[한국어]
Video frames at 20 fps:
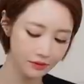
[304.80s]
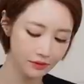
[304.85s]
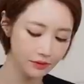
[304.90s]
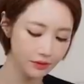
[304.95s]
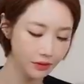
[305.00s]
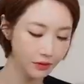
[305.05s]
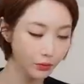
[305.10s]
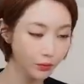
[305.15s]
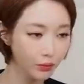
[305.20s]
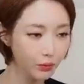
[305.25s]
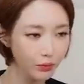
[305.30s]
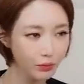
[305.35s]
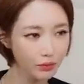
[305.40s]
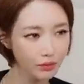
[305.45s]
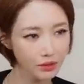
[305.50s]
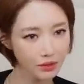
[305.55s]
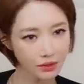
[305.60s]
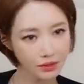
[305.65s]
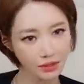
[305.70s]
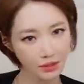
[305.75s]
그리고
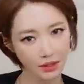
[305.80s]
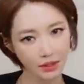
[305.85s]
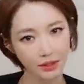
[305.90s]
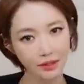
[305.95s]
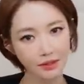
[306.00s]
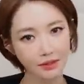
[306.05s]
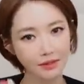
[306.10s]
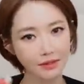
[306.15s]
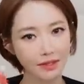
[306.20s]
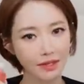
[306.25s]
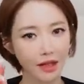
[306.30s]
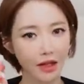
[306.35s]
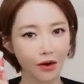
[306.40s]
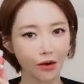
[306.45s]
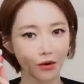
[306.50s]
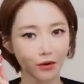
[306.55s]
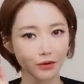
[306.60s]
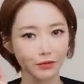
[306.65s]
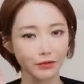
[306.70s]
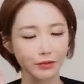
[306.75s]
이제 제
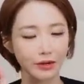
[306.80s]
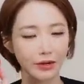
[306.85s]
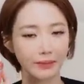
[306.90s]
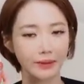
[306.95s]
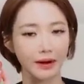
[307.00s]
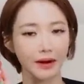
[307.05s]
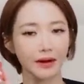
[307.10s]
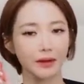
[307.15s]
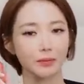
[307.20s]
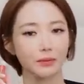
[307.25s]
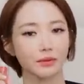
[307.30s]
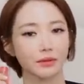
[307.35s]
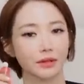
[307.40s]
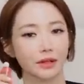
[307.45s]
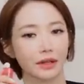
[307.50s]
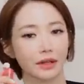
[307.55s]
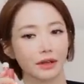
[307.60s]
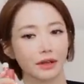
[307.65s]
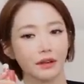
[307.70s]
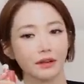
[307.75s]
얼굴에
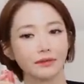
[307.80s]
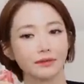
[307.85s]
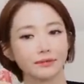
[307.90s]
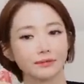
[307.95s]
발라볼게요.